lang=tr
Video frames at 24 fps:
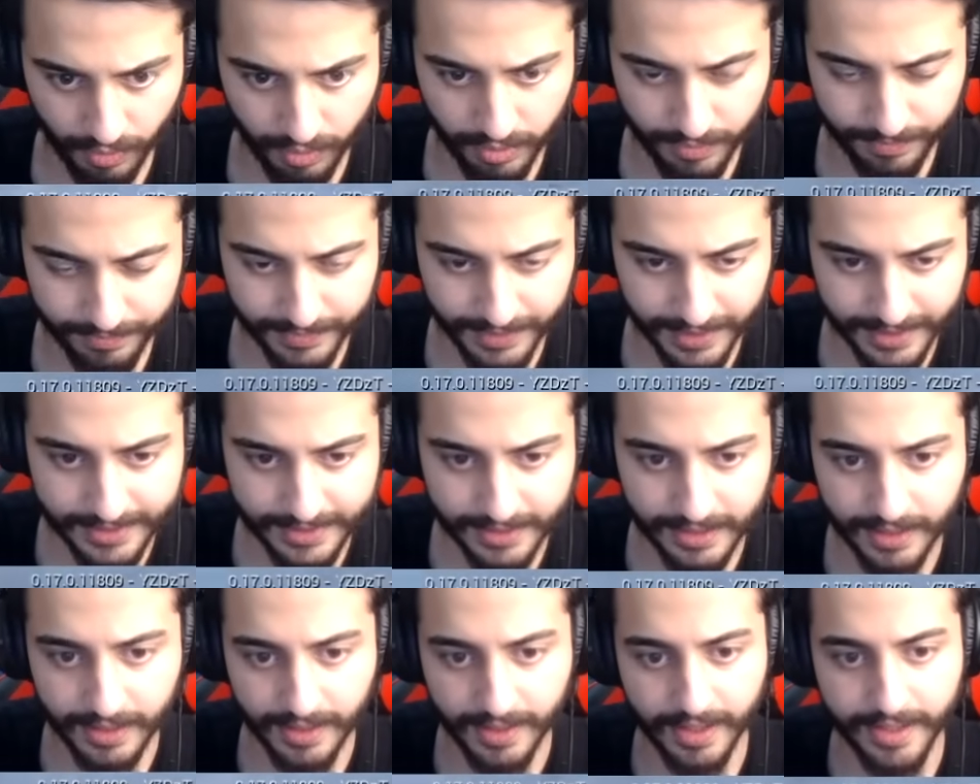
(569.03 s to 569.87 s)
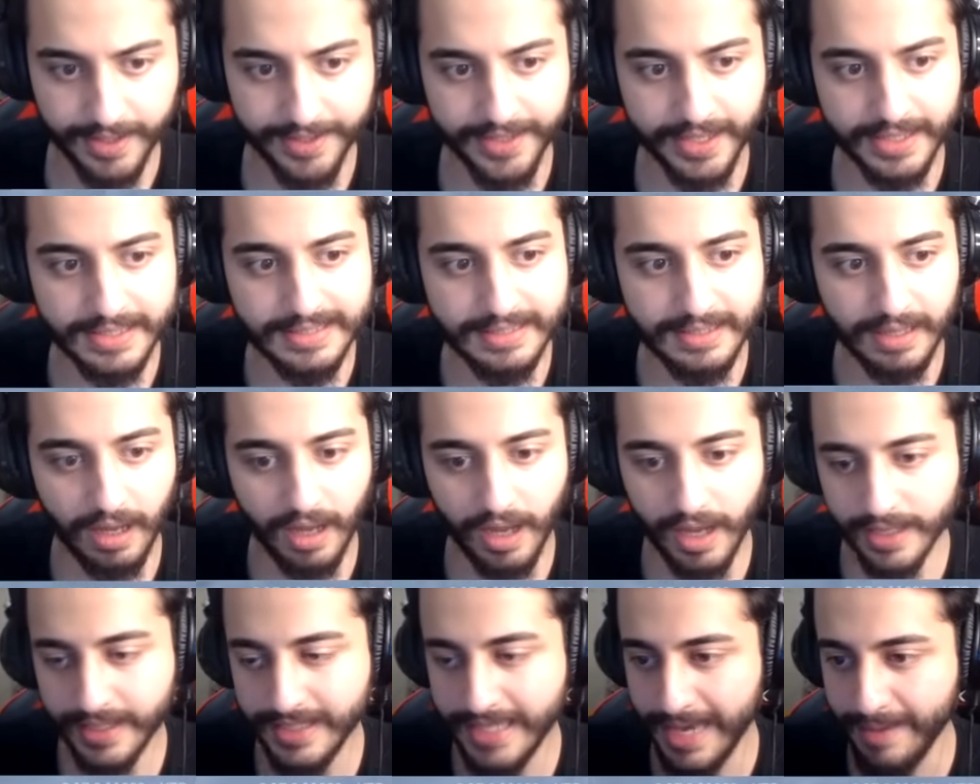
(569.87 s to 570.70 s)
Oğlum nasıl ya? Nasıl?
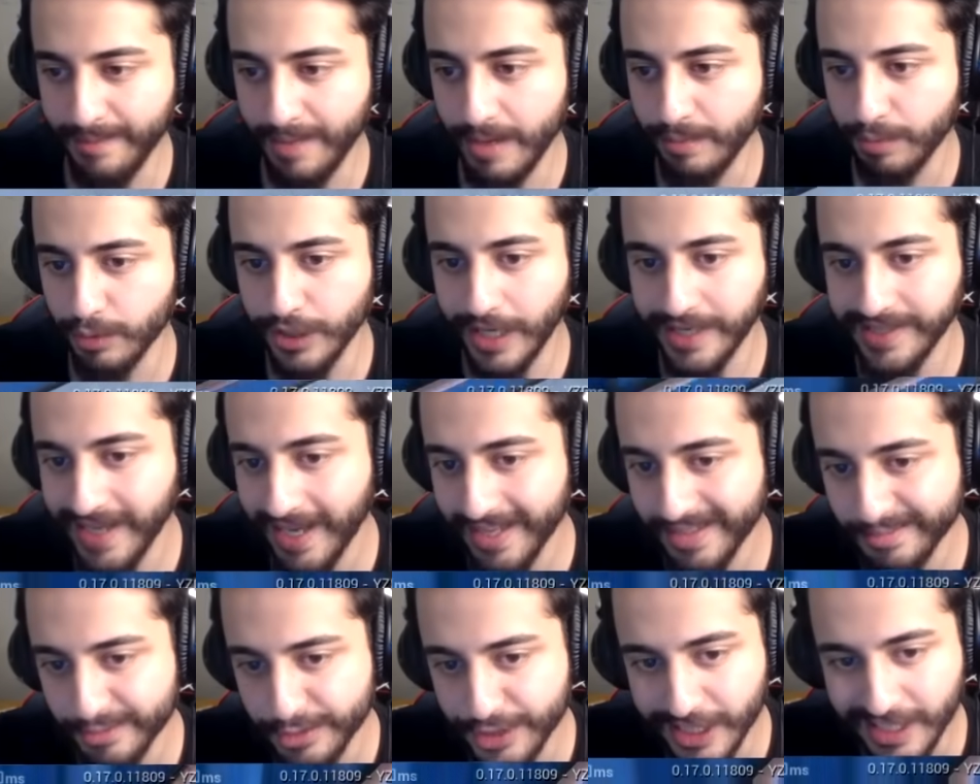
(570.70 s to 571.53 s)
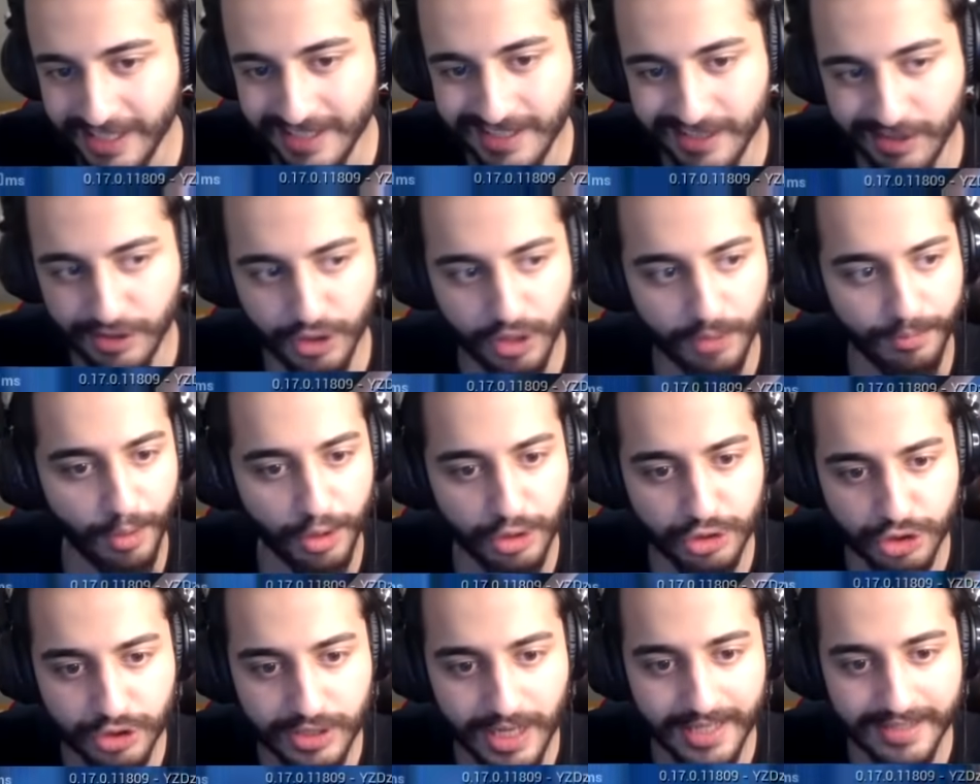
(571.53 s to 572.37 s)
AKM bu 7.62 sıkıyor.
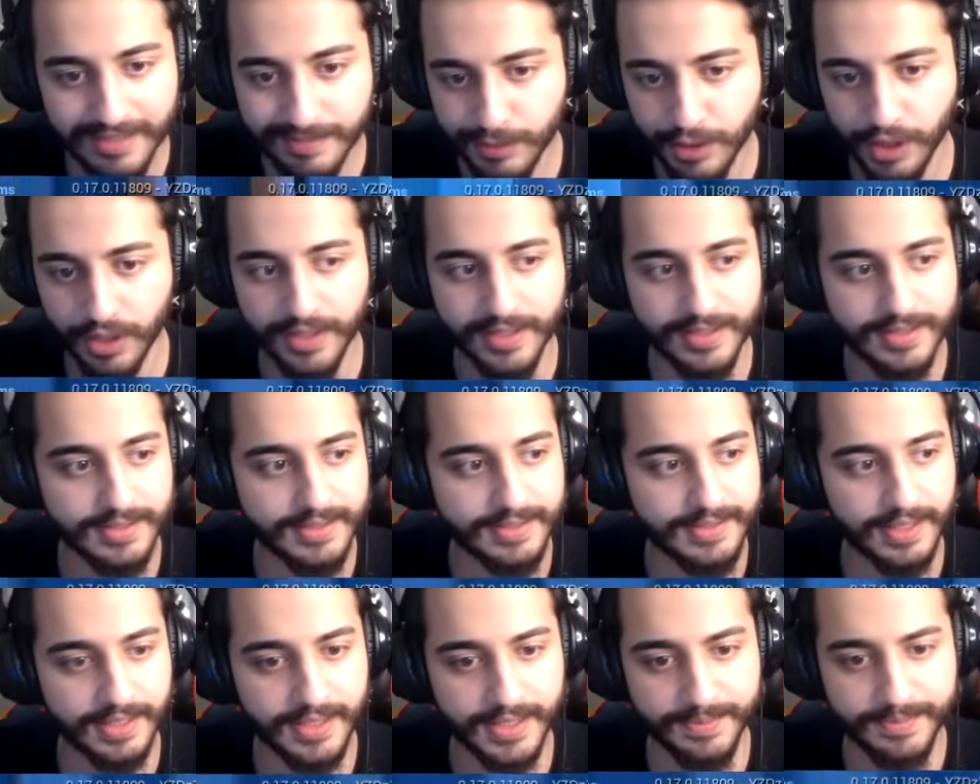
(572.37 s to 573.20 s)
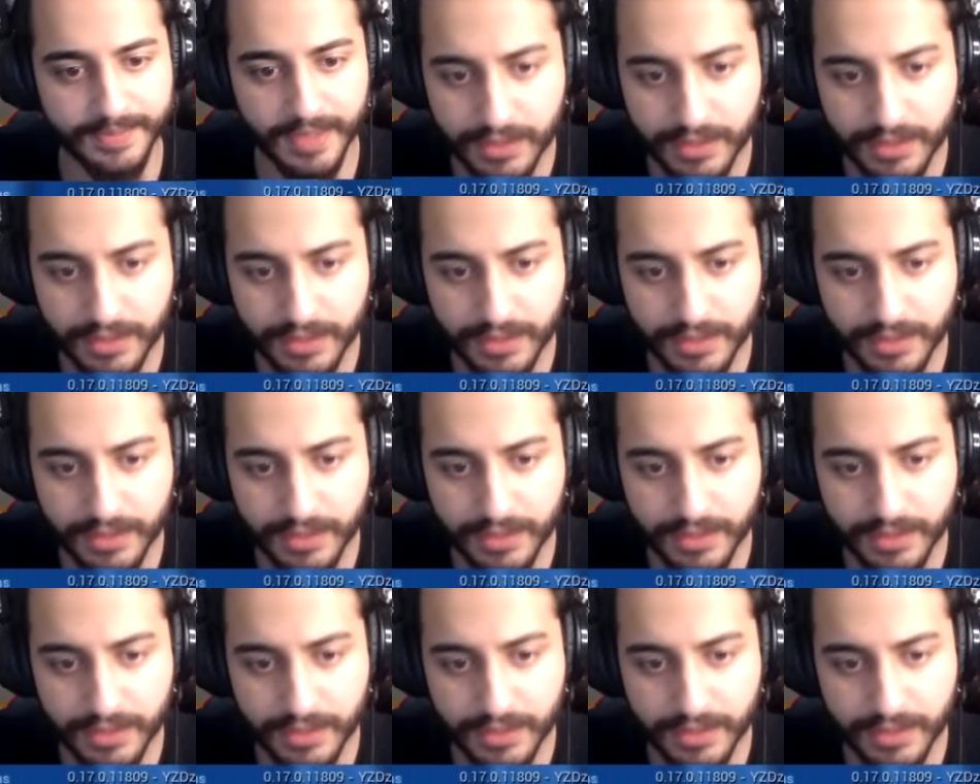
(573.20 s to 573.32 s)
Boncuk atmıyor anasını satayım.